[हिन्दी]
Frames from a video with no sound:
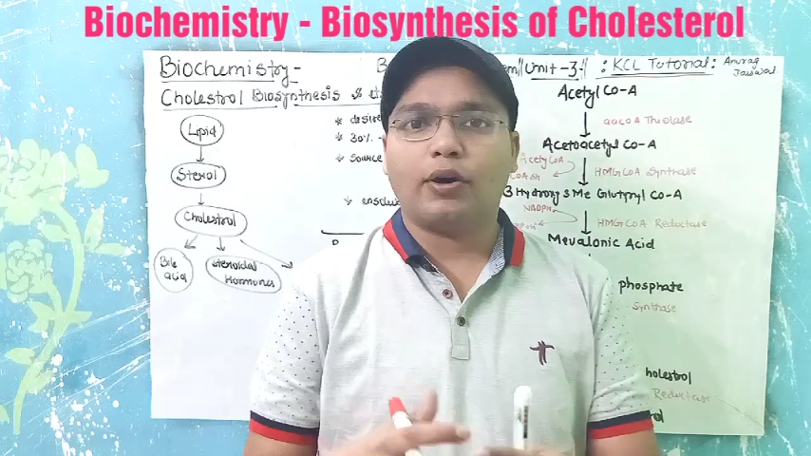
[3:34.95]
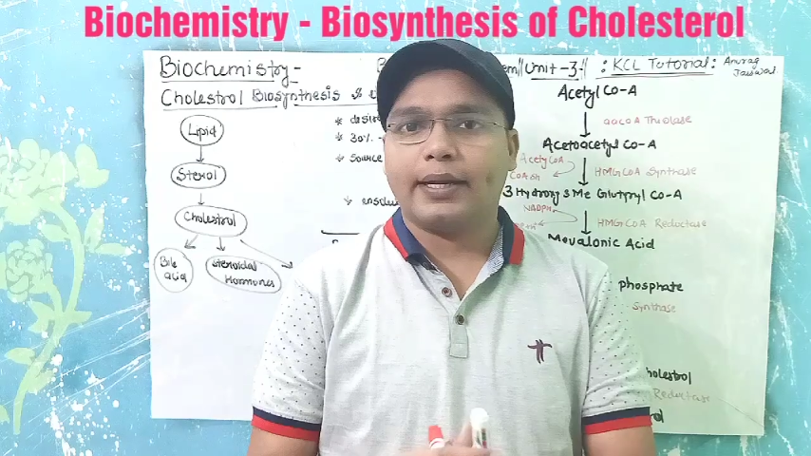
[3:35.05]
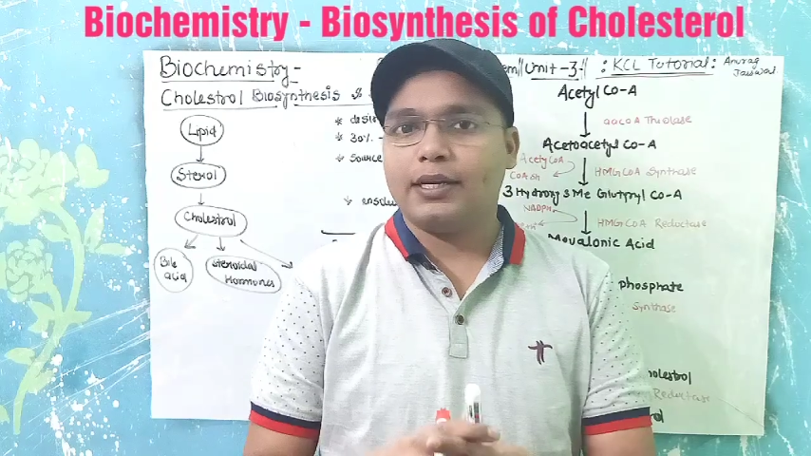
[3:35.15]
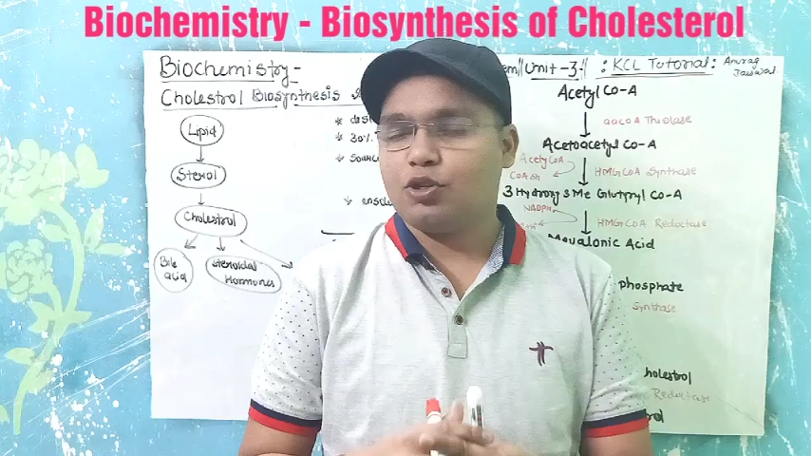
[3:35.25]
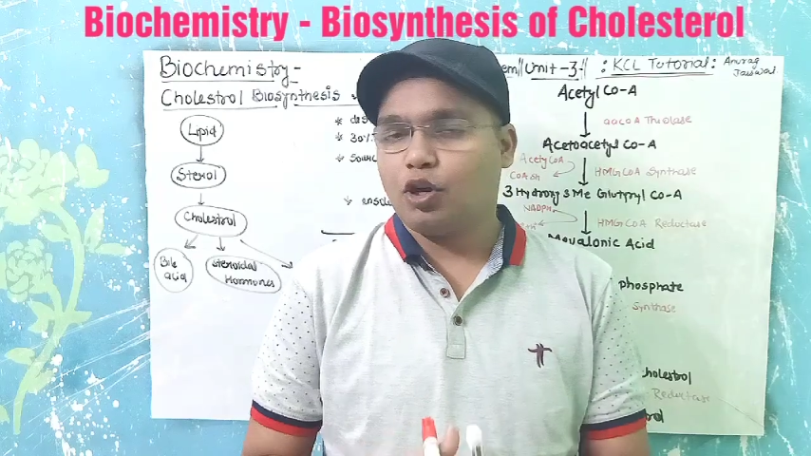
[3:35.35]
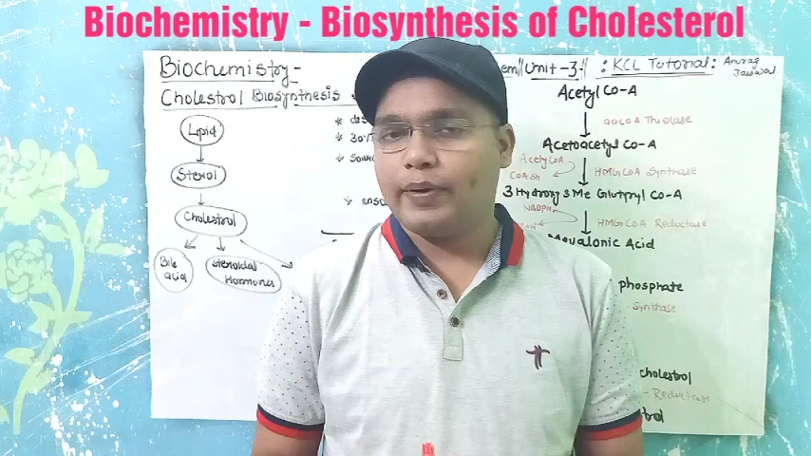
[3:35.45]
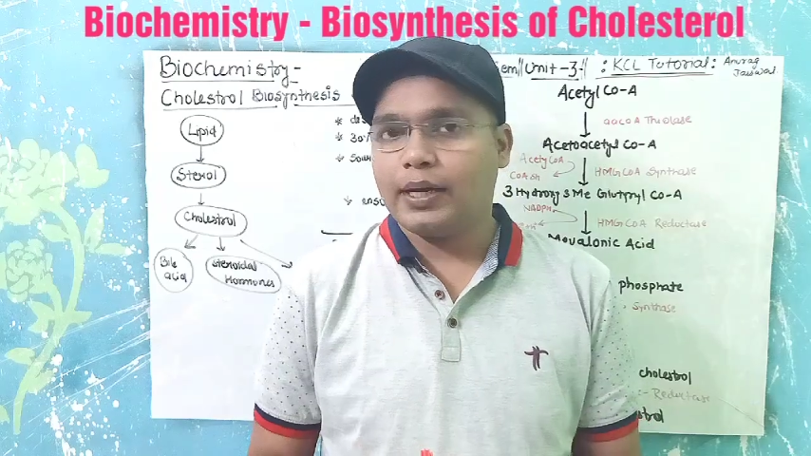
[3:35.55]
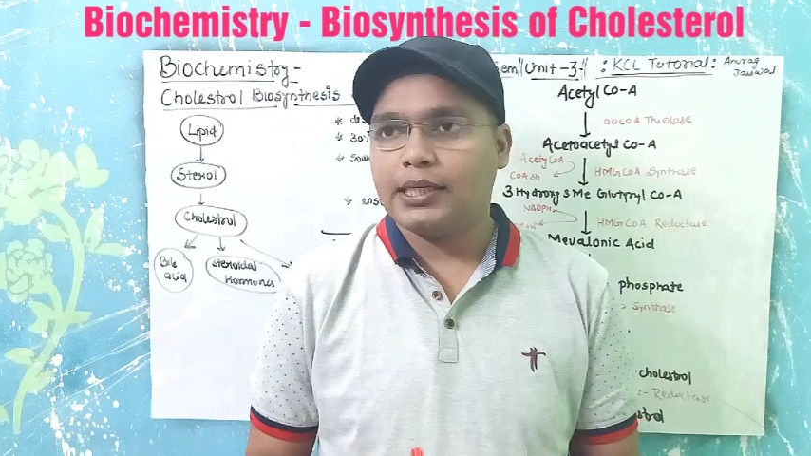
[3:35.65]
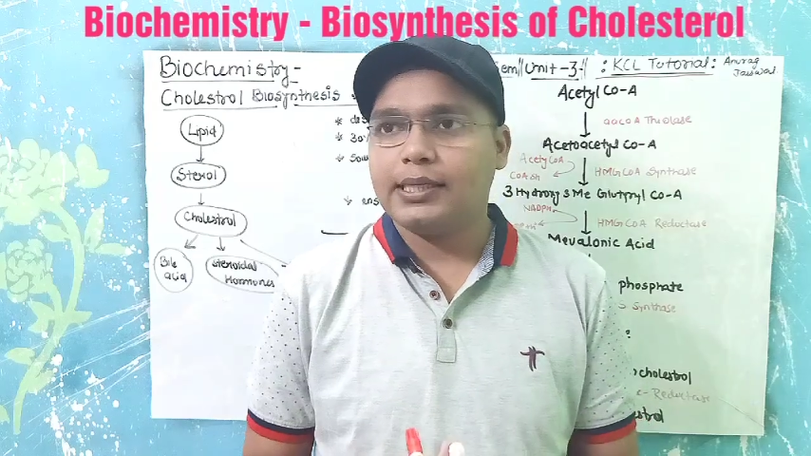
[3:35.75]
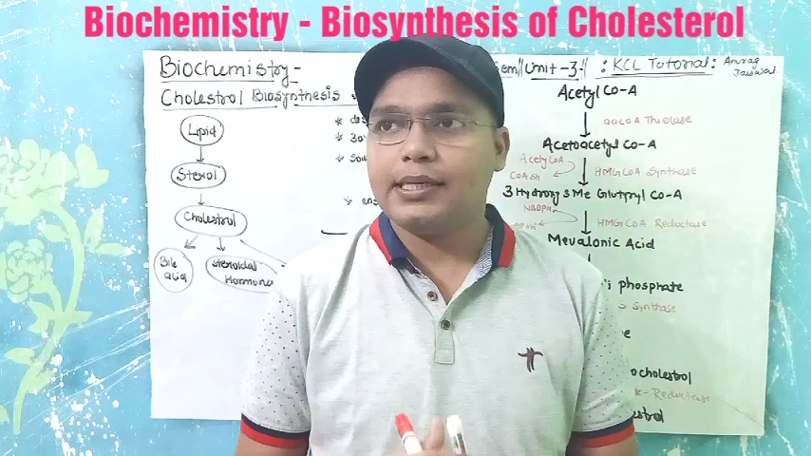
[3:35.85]
ऑर्गेनिक
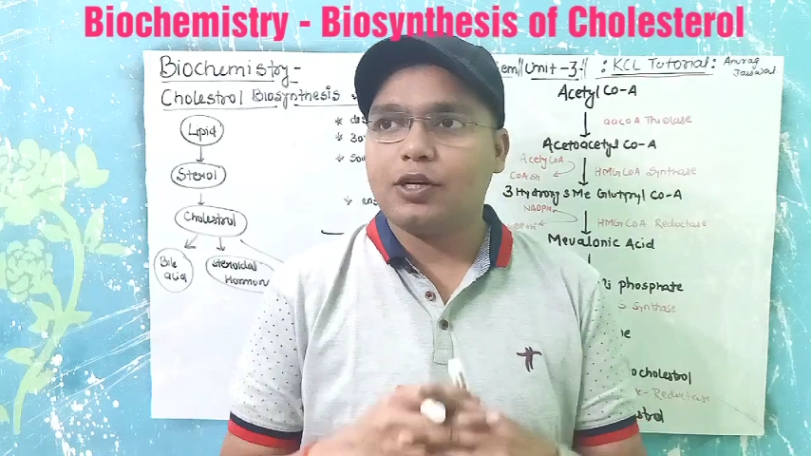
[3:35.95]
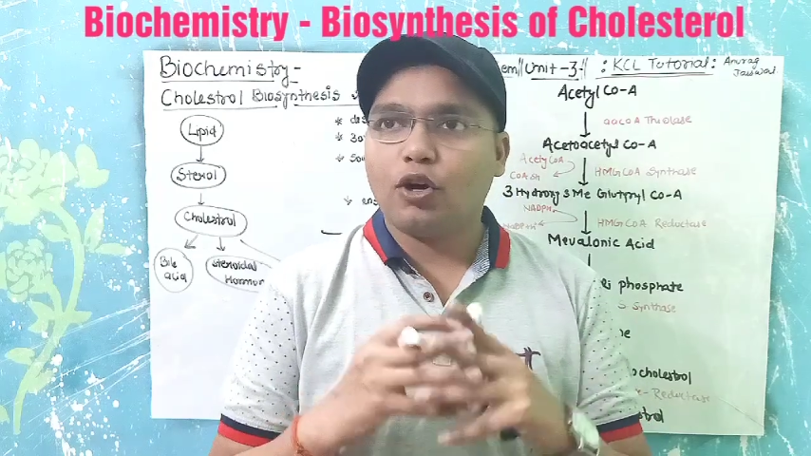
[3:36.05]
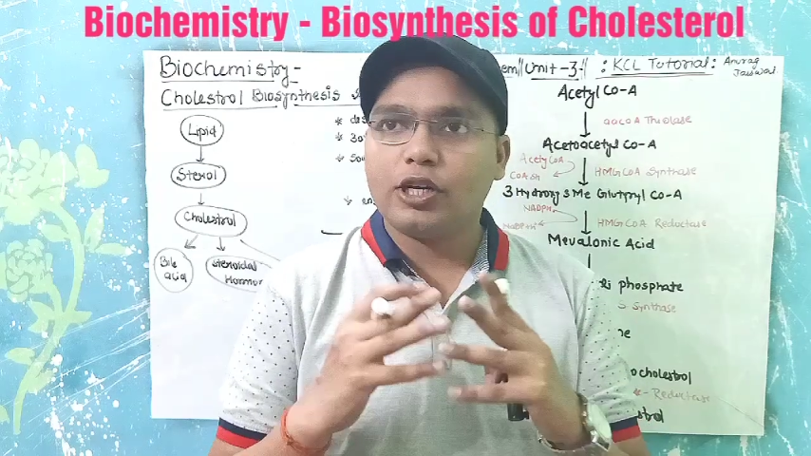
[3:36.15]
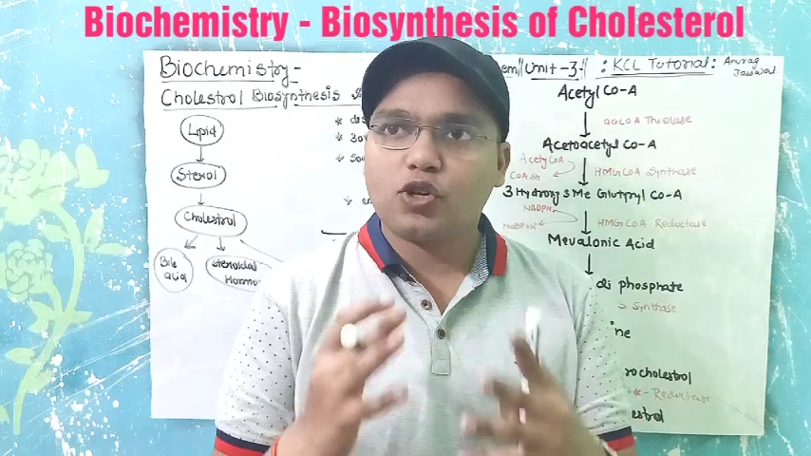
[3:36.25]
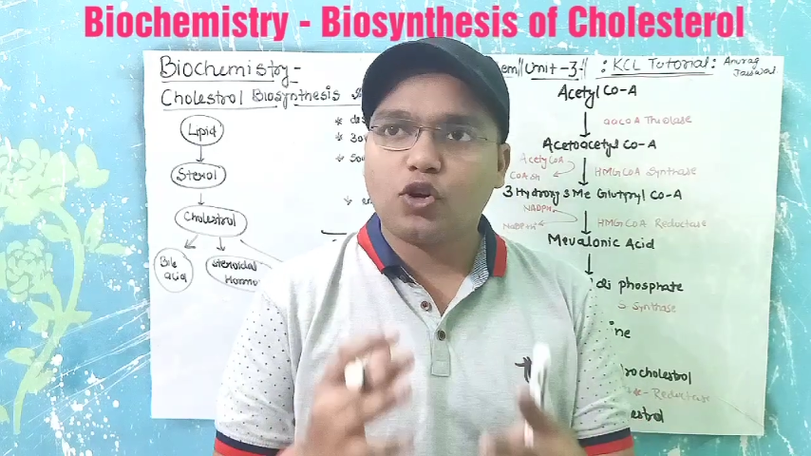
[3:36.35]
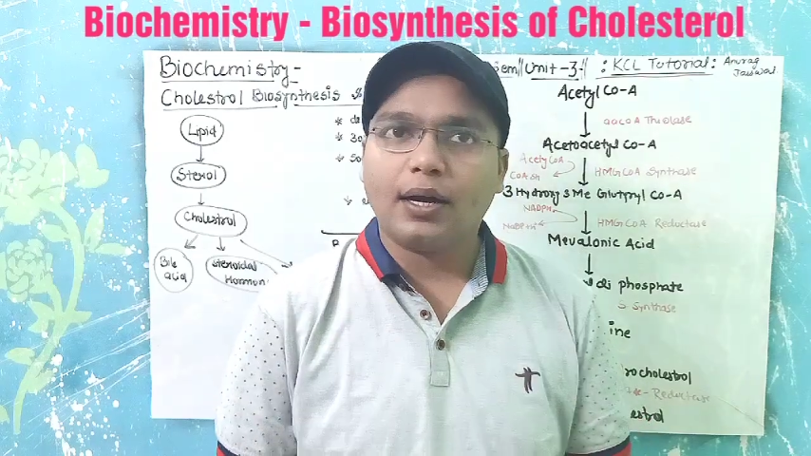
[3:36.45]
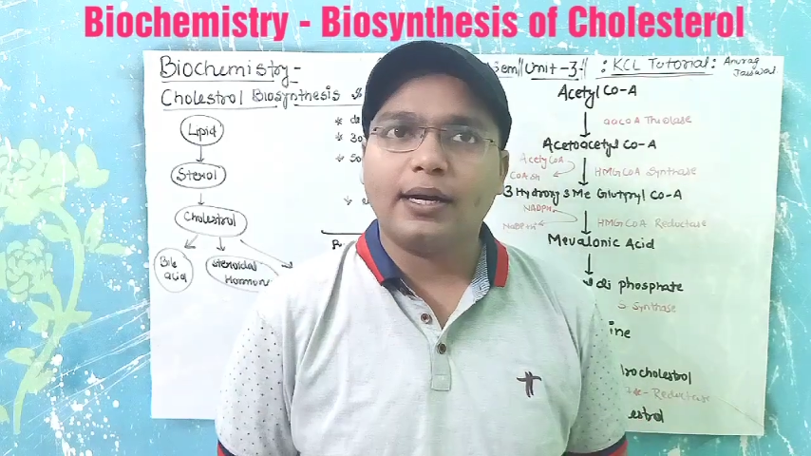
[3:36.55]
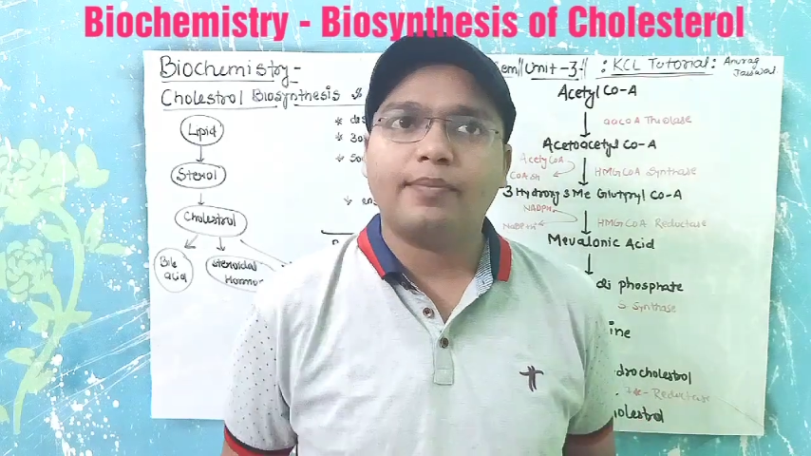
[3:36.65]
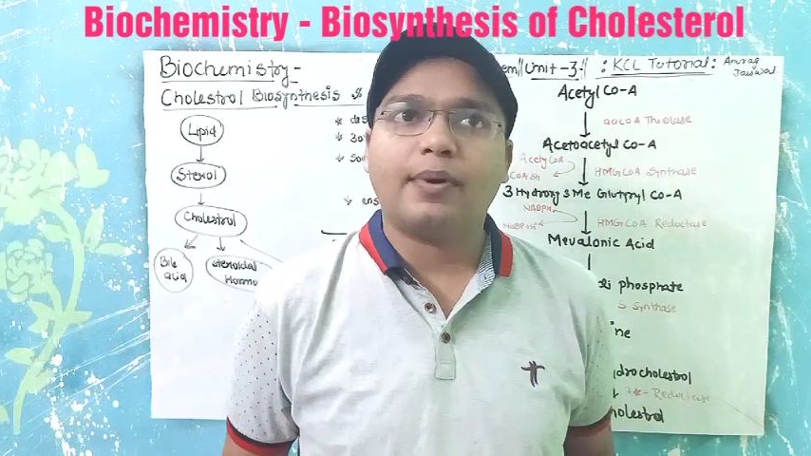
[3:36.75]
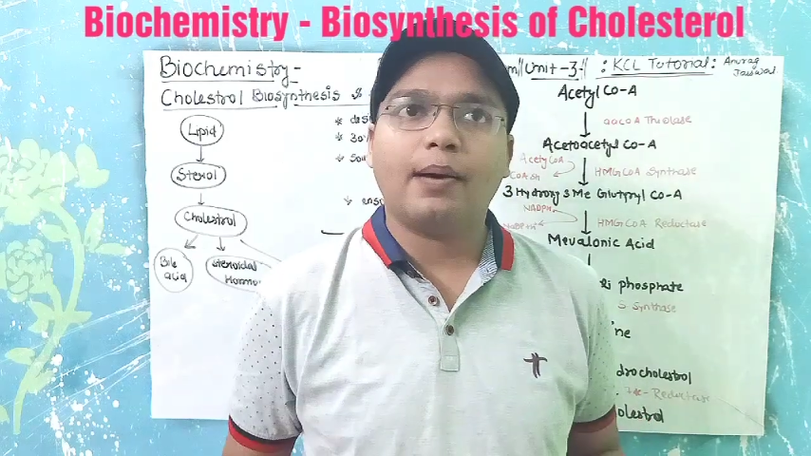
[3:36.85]
सॉल्यूट अच्छा ये कोलेस्ट्रॉल
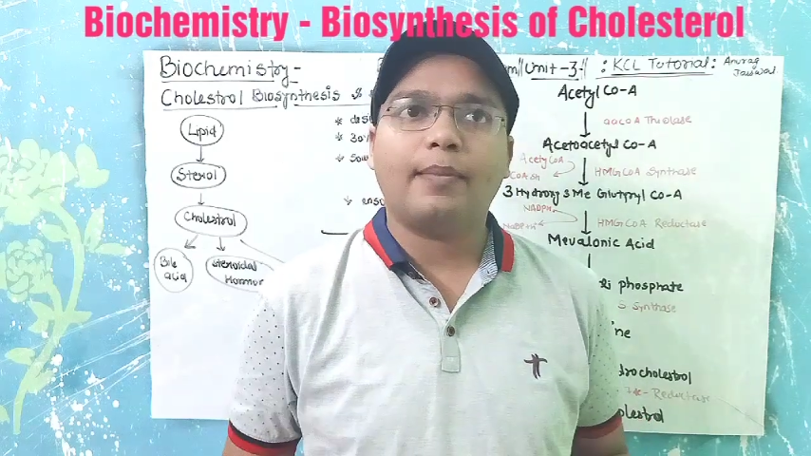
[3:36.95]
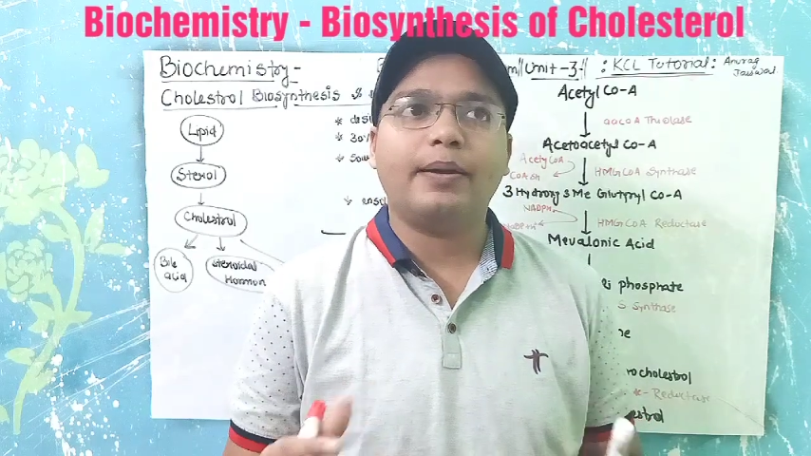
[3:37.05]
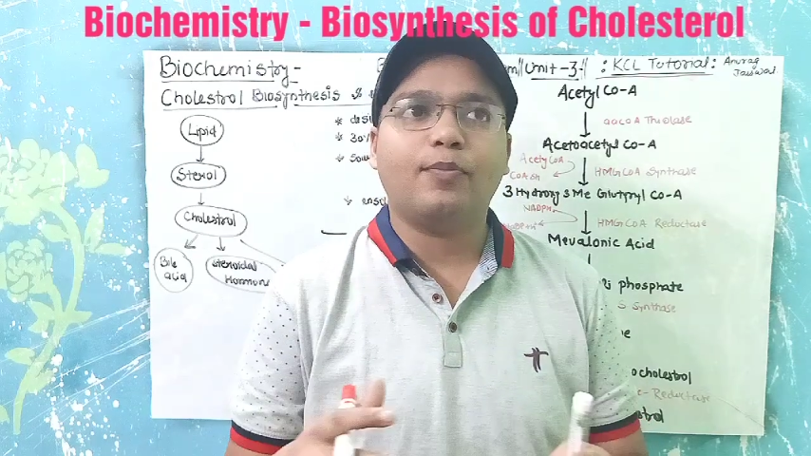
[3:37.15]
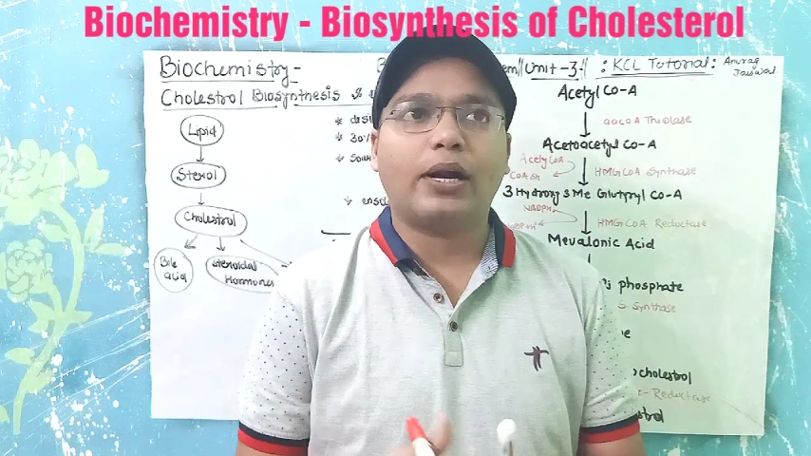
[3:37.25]
का निर्माण हमारी